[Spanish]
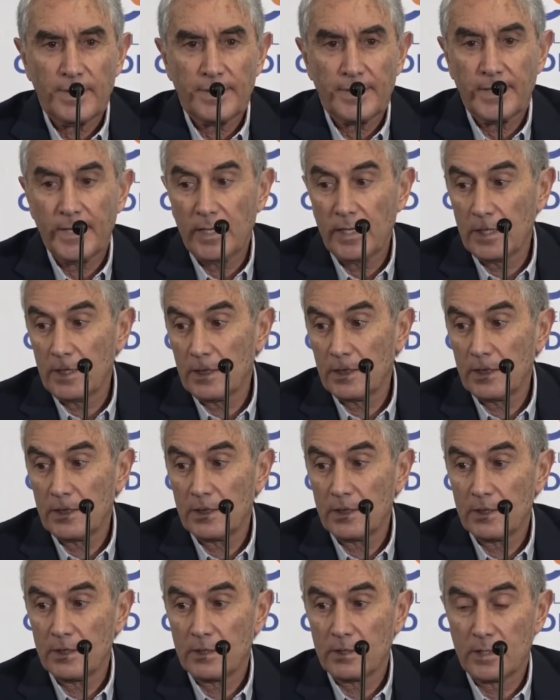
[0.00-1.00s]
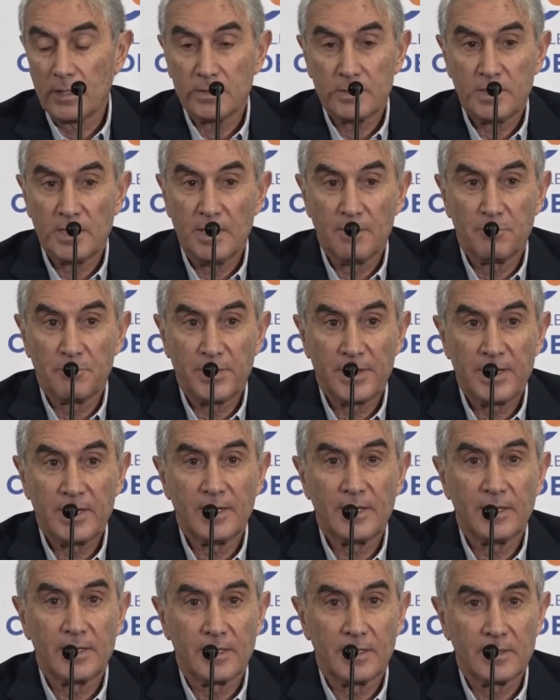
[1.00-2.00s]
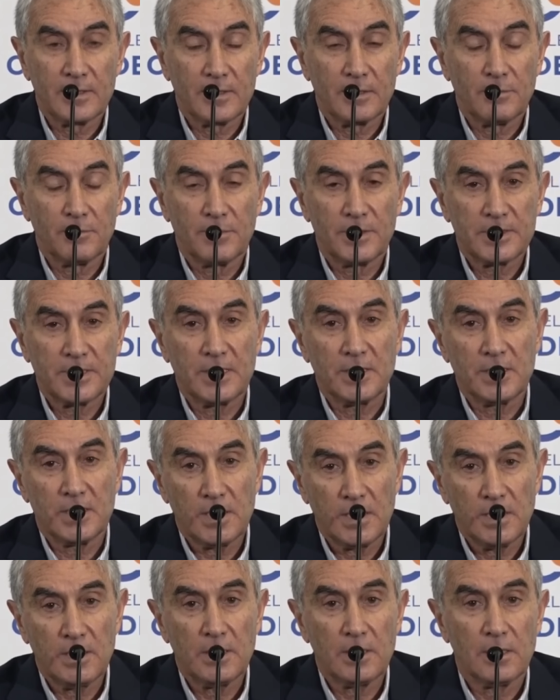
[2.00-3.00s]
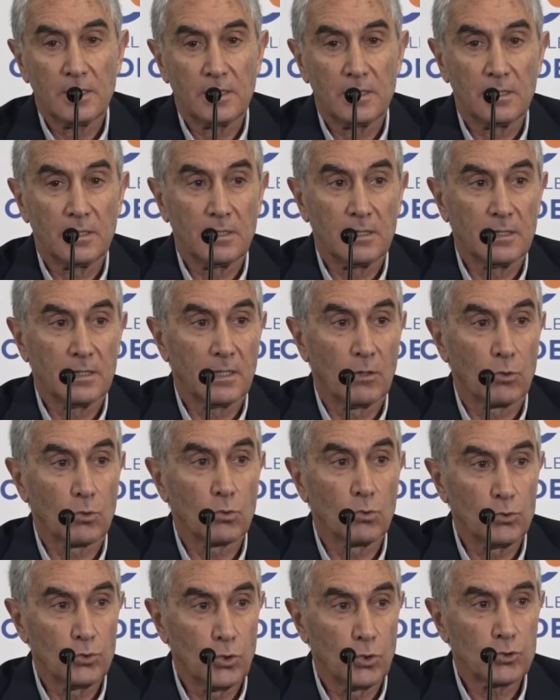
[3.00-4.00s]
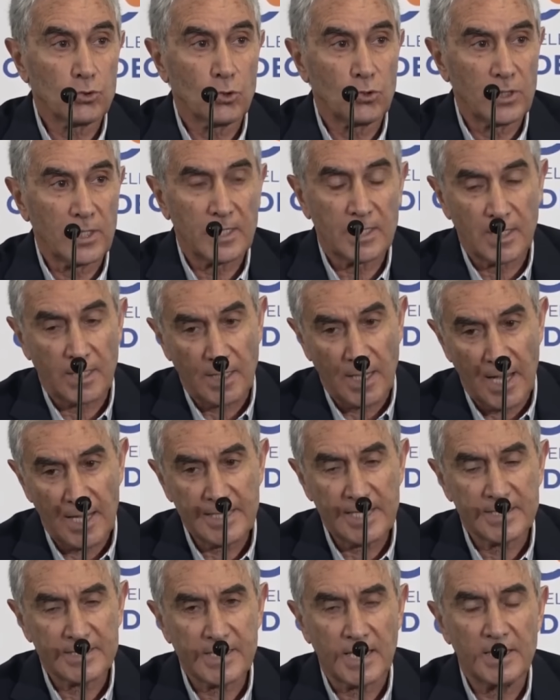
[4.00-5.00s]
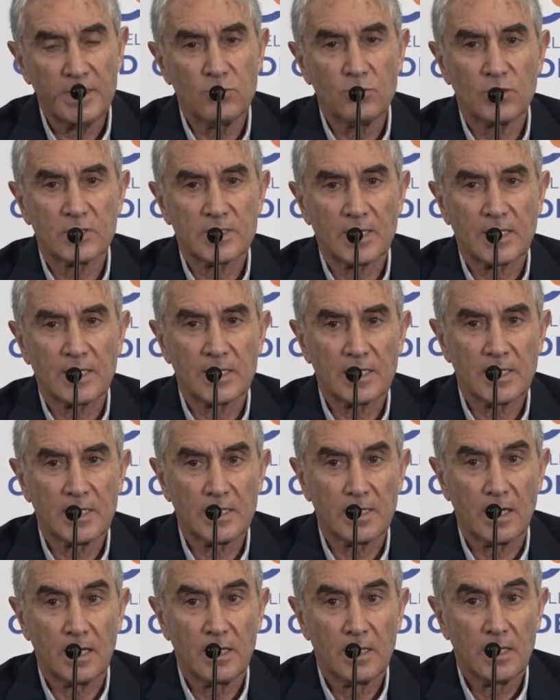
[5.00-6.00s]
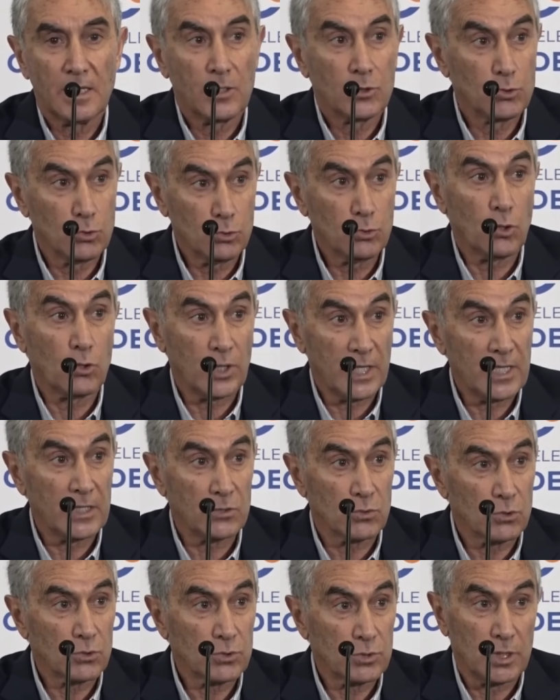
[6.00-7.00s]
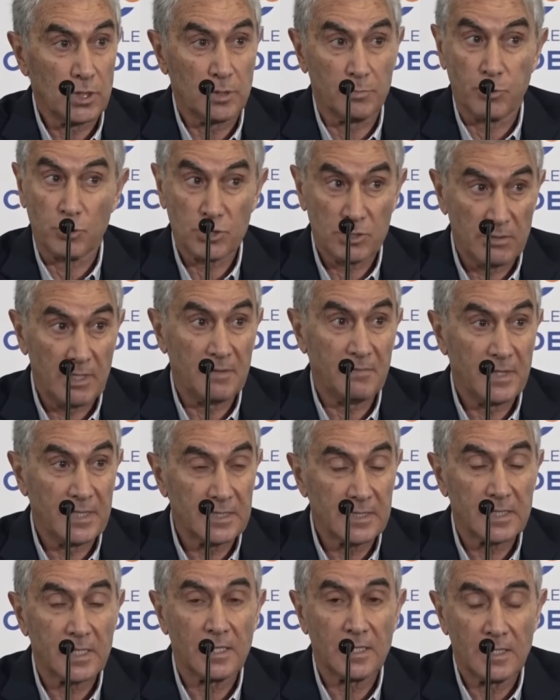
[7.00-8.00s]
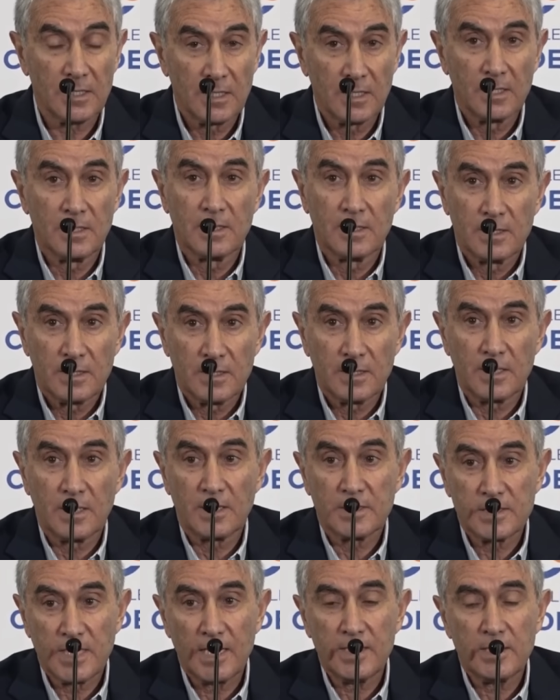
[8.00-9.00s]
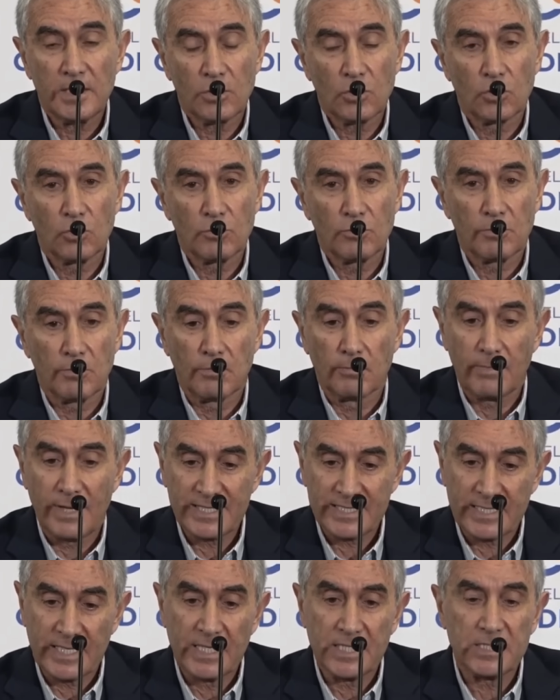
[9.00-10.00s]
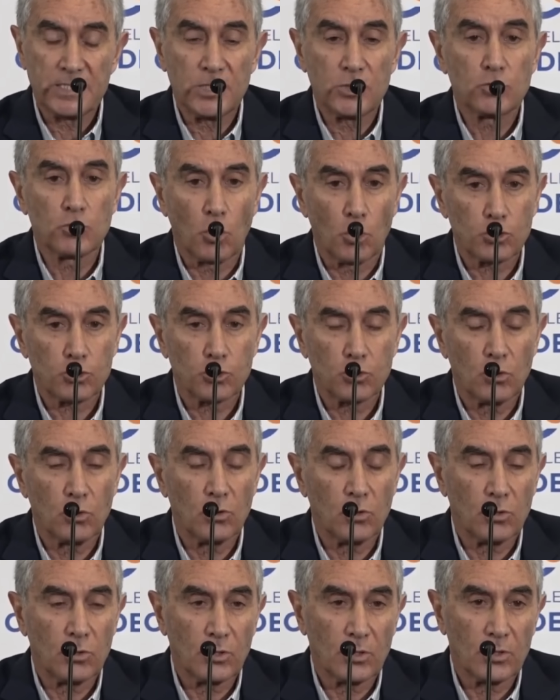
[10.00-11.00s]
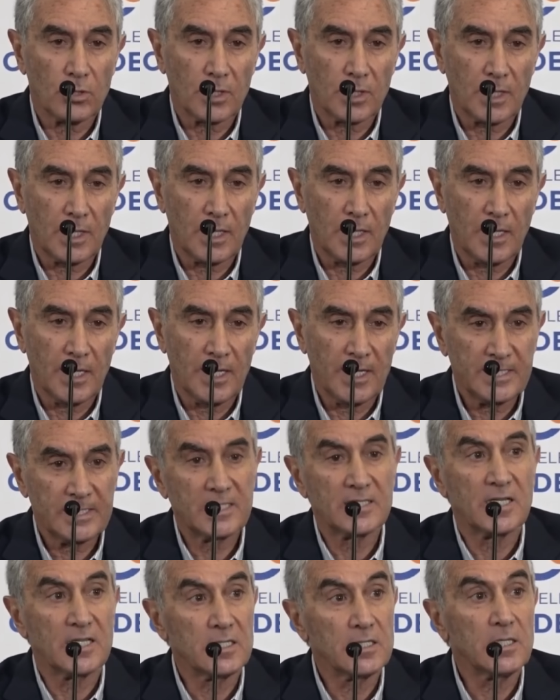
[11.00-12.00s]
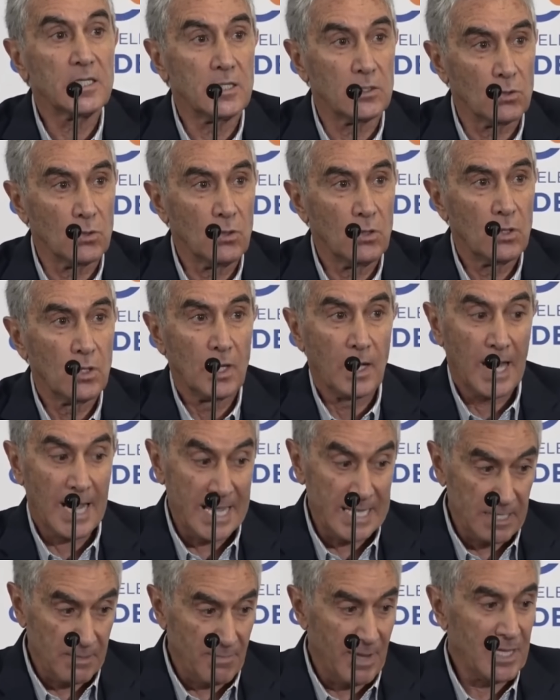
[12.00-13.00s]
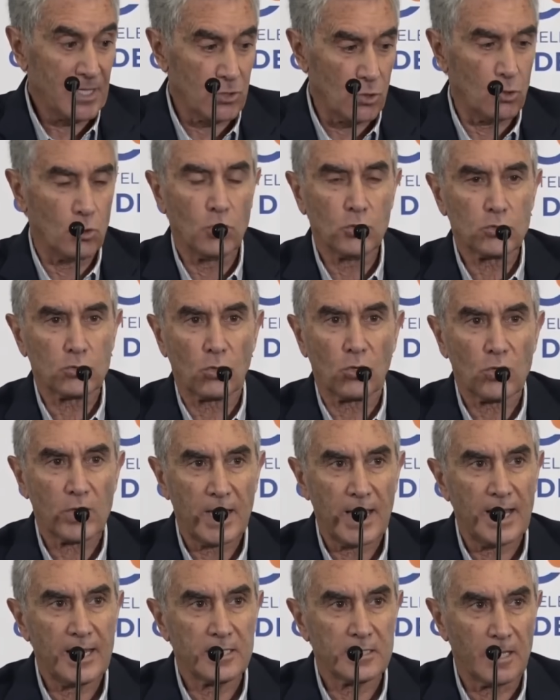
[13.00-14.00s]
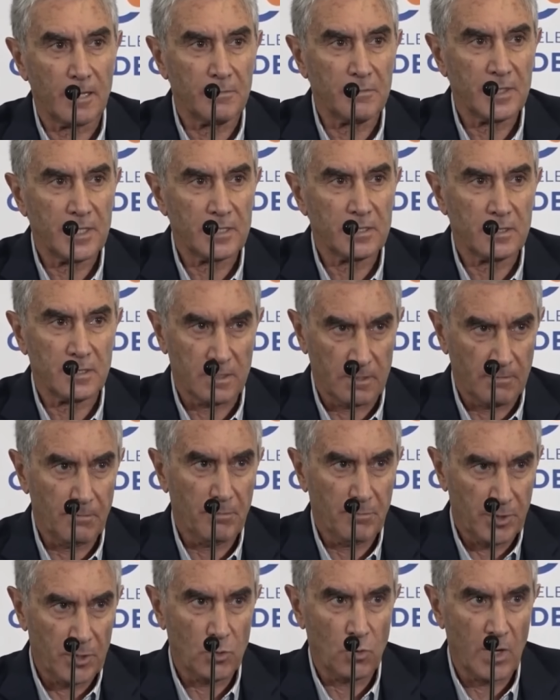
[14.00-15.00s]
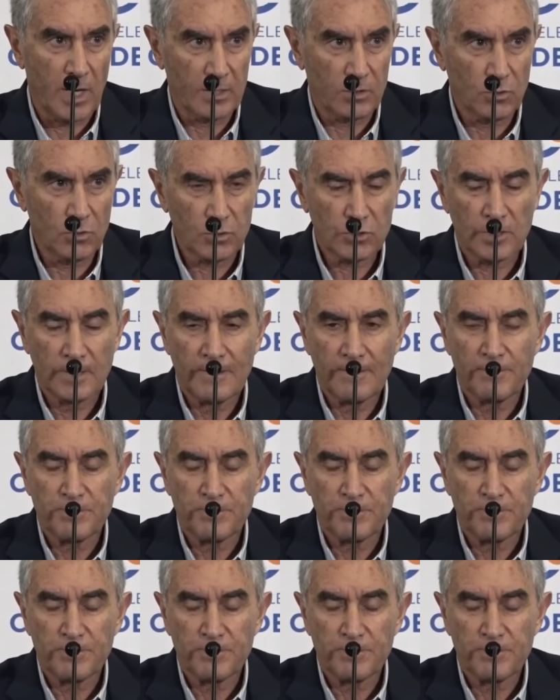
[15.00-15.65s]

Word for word: que, siempre eh, me sentí orgulloso de que hayan seguido esta carrera. Y uno de ellos, y posiblemente el técnico más exitoso eh, en ese sentido, además de otros que hay también peruanos,